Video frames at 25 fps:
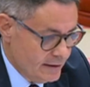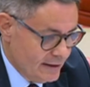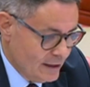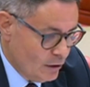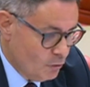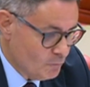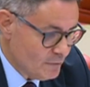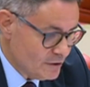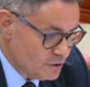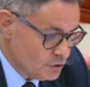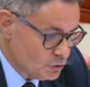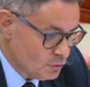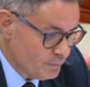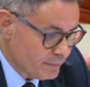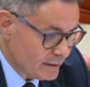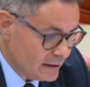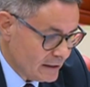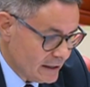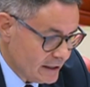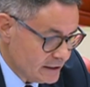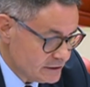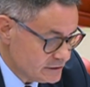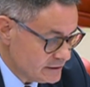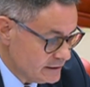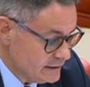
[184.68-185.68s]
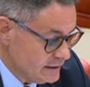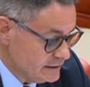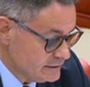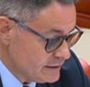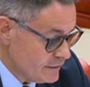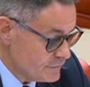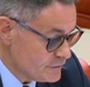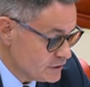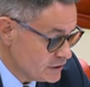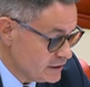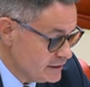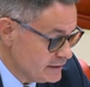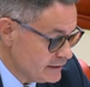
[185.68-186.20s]
el aumento para las eh,
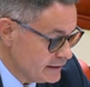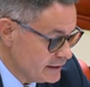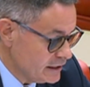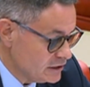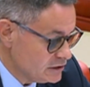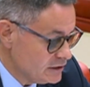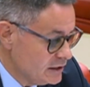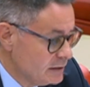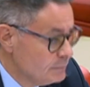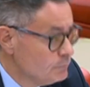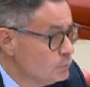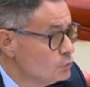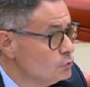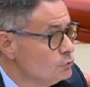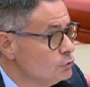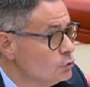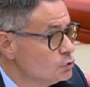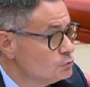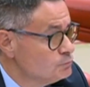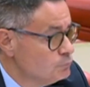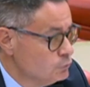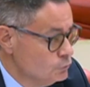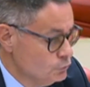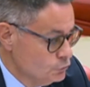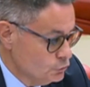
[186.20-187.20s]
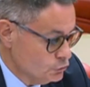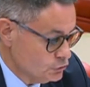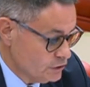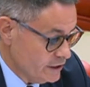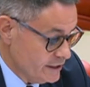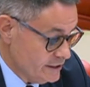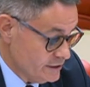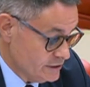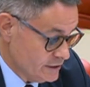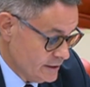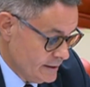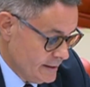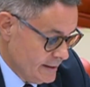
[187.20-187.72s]
estancias sanitarias del
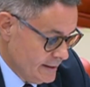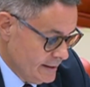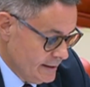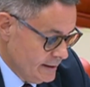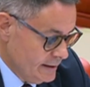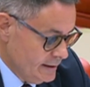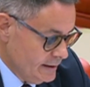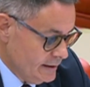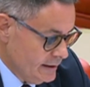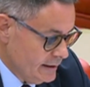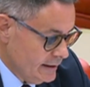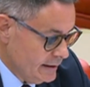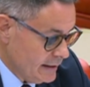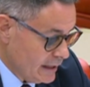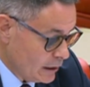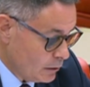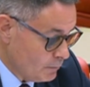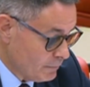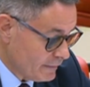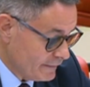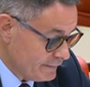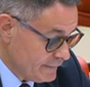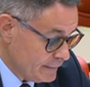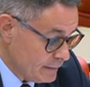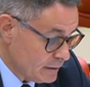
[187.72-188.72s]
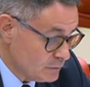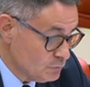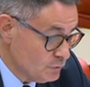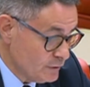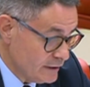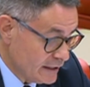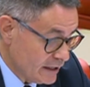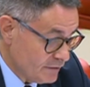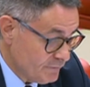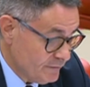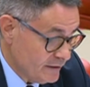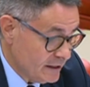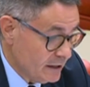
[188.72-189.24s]
2,6%. La comparativa es muy
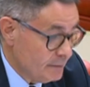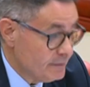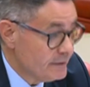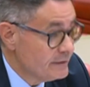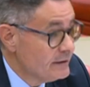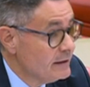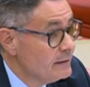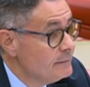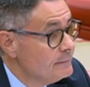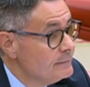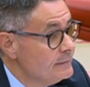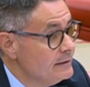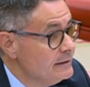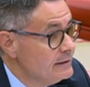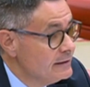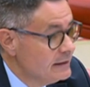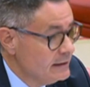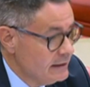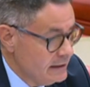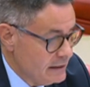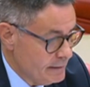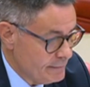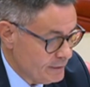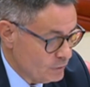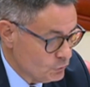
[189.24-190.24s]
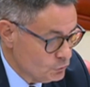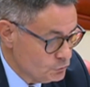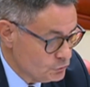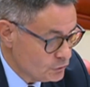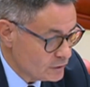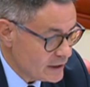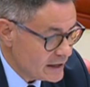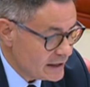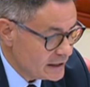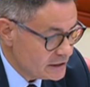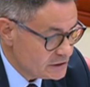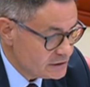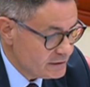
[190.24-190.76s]
gráfica, ¿verdad? Y, que, le pregunto,
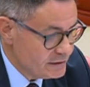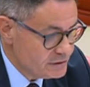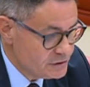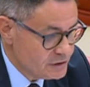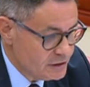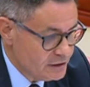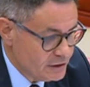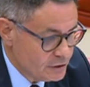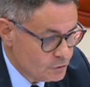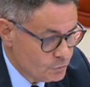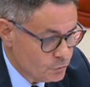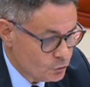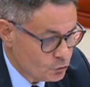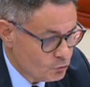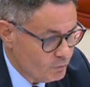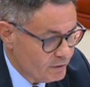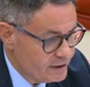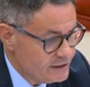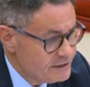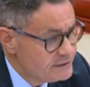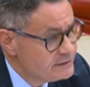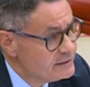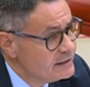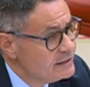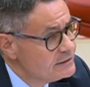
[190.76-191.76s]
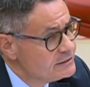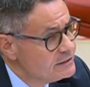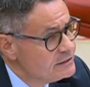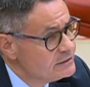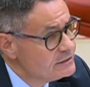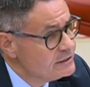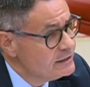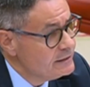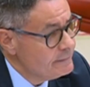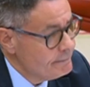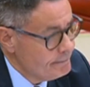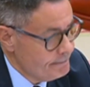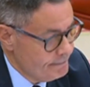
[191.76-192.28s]
¿qué clase de chiringuito globalista es
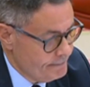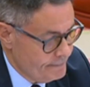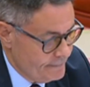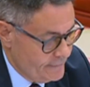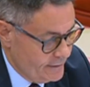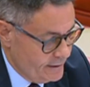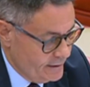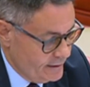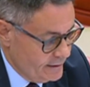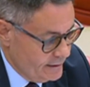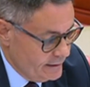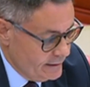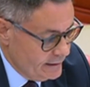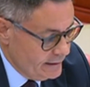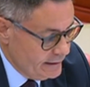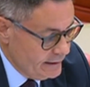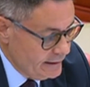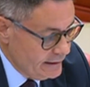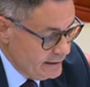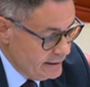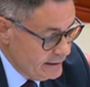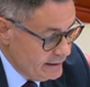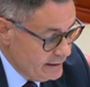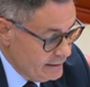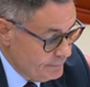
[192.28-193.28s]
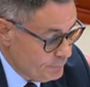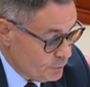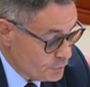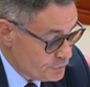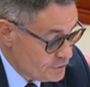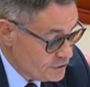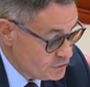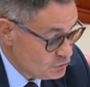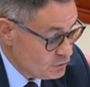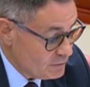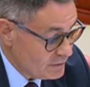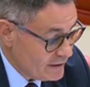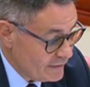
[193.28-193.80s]
este? Y, por
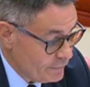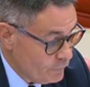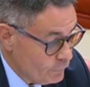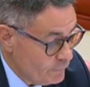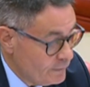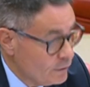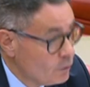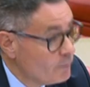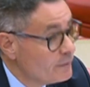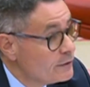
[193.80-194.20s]
cierto,